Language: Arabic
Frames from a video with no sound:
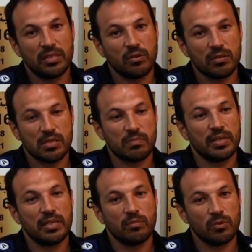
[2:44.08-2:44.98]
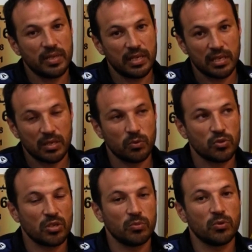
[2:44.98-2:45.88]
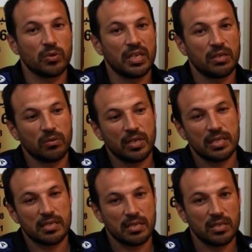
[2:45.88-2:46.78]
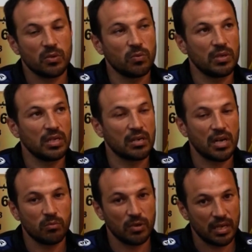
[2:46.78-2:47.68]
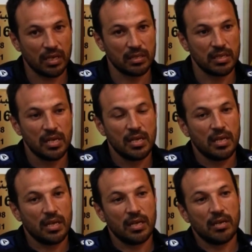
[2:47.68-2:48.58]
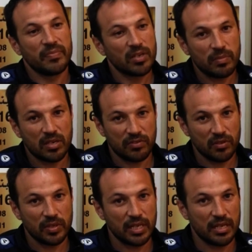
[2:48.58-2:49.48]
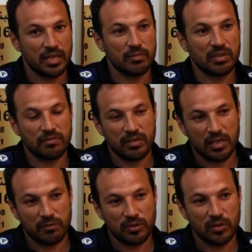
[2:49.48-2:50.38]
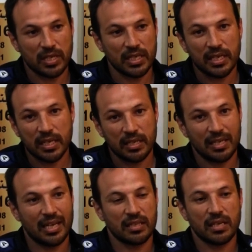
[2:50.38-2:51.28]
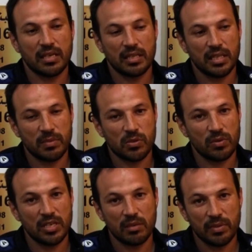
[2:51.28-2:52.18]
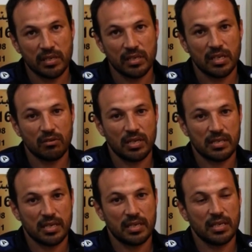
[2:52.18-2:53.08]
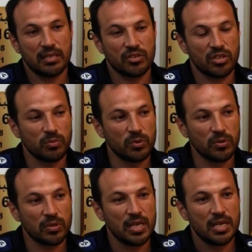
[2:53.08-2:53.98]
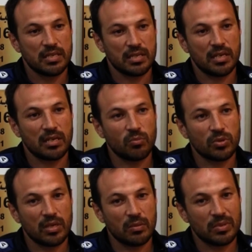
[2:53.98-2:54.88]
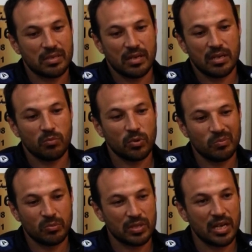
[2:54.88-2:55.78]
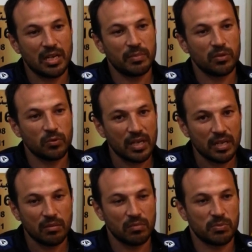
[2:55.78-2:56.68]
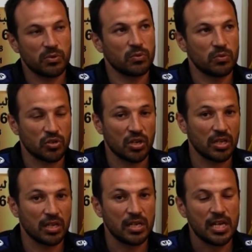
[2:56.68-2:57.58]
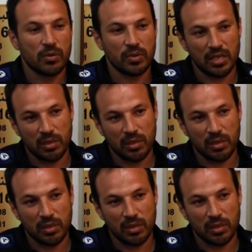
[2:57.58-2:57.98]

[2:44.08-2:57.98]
بدي خص بالمباركة هو الجمهور لأنه كان السنة هو رقم واحد بنكبر آه، فيهم نحن بنفتخر فيهم يعني نحن حطينا قد مسؤوليه كبيره لانه حسينا هذا الجمهور صار صار مطالب انه يضل مبسوط ان شاء الله